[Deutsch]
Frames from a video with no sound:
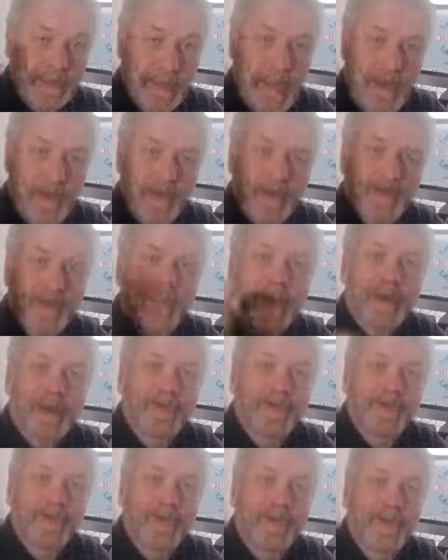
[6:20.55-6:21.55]

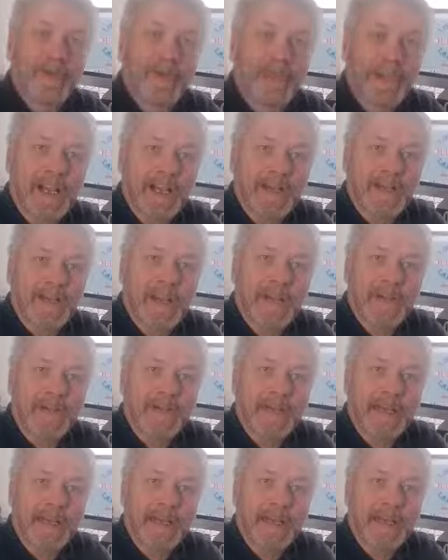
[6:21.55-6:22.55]
Aufbewahrungsmöglichkeiten
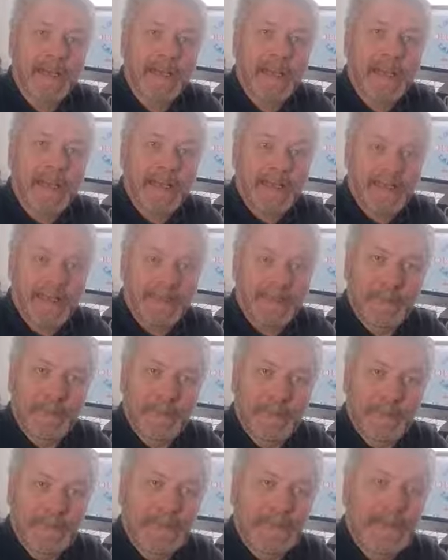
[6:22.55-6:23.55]
ausgehen. Das
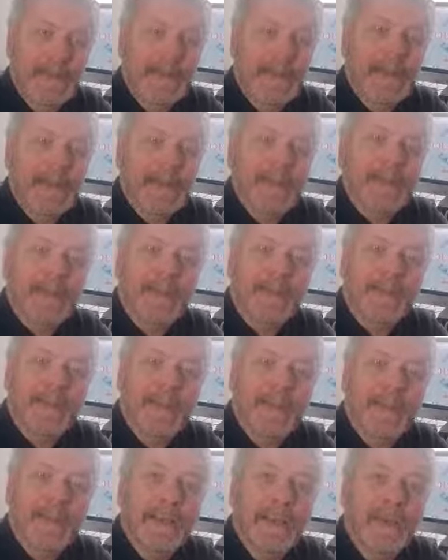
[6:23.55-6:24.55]
bedeutet, dort
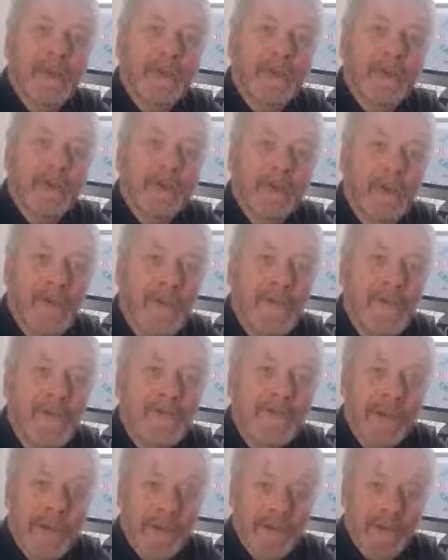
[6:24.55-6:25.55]
werden
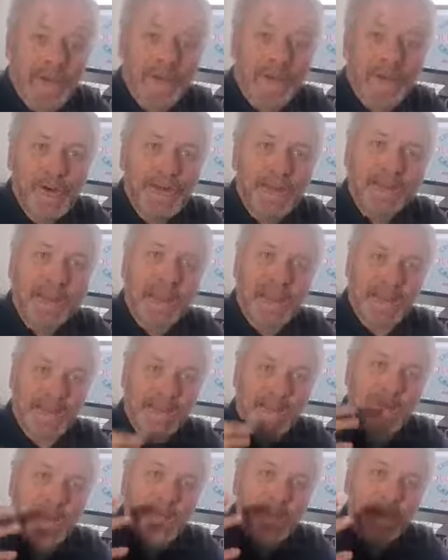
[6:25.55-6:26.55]
Kühlwagen,
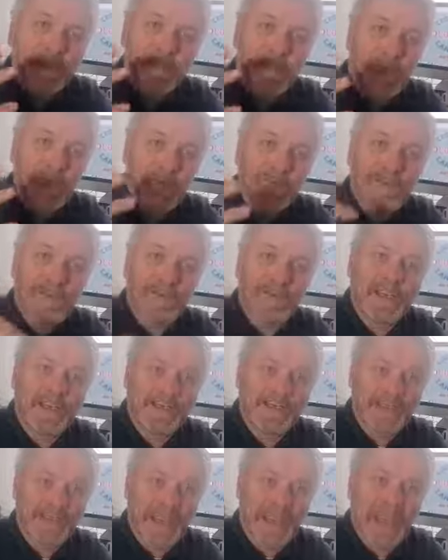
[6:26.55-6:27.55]
Kühltrucks
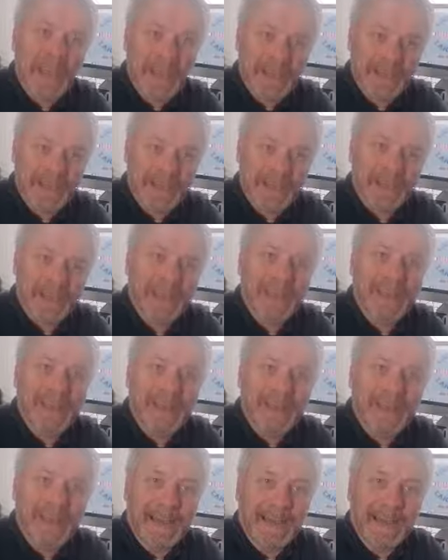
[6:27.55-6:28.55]
umfunktioniert, um die Leichen
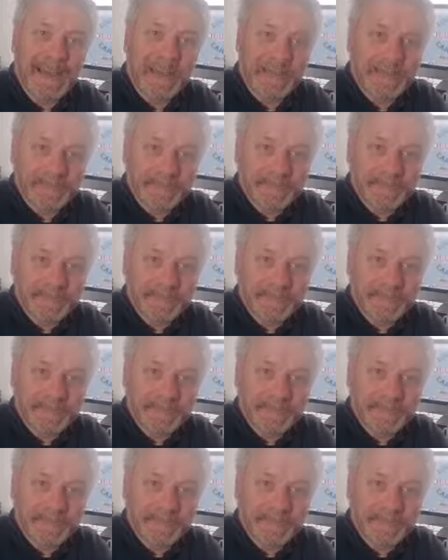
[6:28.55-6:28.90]
darin